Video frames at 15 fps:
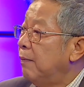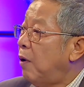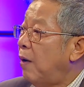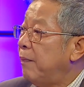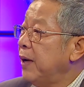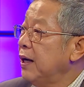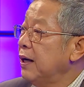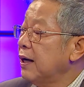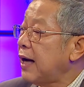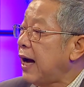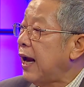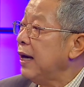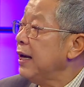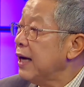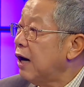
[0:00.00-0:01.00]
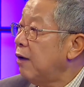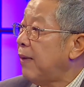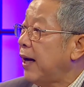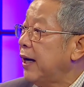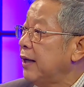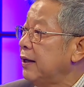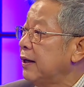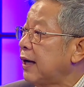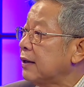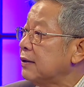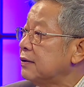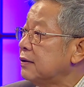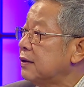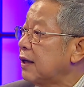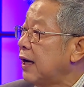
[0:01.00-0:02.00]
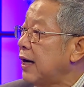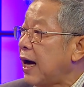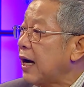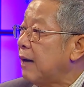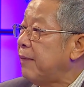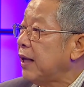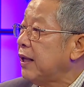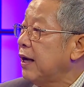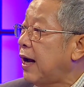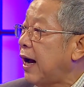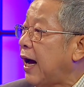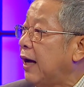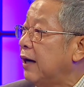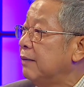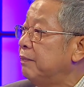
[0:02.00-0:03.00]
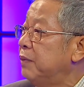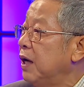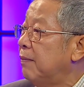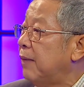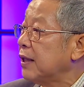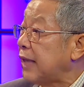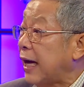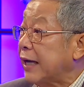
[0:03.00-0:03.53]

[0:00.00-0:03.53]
พอเป็นเรื่องการเรียกเข้ามาในคณะกรรมาธิการเพื่อมา